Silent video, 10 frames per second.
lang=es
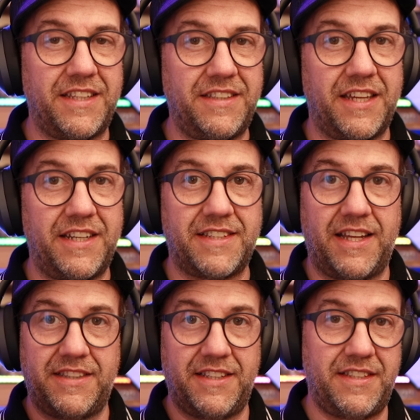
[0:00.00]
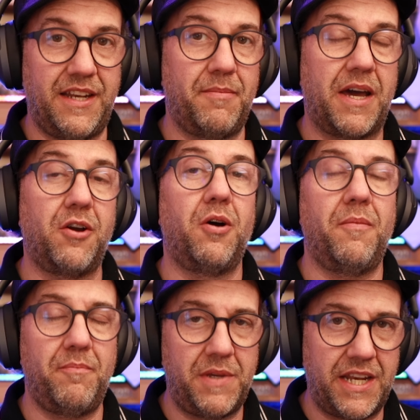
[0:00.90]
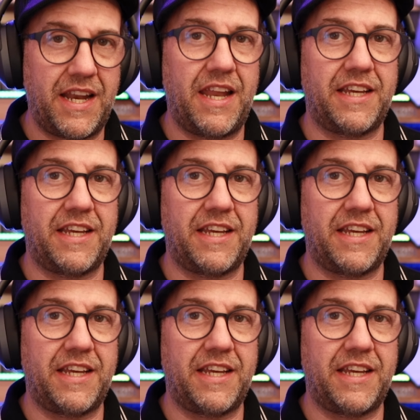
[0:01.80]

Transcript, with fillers: interesante. Sin embargo, mira la